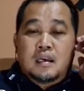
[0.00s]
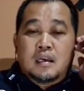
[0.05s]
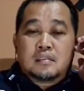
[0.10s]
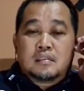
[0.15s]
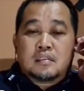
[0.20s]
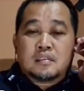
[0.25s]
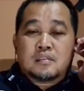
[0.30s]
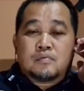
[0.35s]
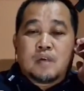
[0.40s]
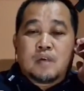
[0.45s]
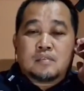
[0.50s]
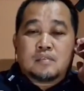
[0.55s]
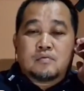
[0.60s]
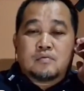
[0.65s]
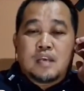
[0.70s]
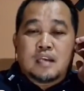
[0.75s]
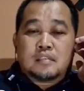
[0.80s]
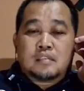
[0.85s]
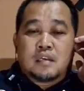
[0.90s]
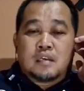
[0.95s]

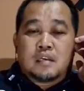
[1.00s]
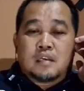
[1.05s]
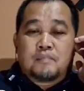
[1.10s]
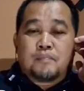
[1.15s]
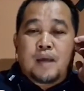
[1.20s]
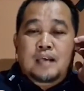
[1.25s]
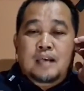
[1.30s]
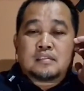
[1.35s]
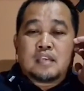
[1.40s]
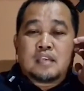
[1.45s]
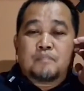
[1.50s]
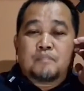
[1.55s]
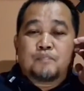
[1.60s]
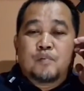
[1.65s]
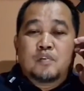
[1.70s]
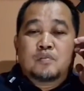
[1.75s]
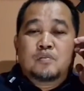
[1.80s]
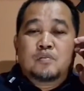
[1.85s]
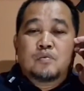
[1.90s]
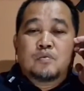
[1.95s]
sesuatu yang terpaksa
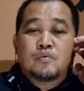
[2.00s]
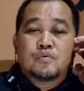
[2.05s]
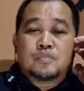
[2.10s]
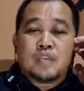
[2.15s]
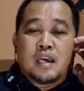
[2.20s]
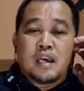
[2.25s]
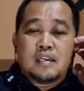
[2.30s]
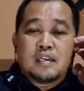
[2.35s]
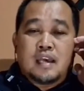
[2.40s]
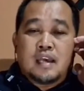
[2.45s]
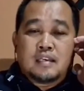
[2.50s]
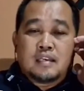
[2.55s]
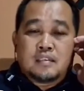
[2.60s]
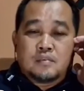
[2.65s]
pun dulu saya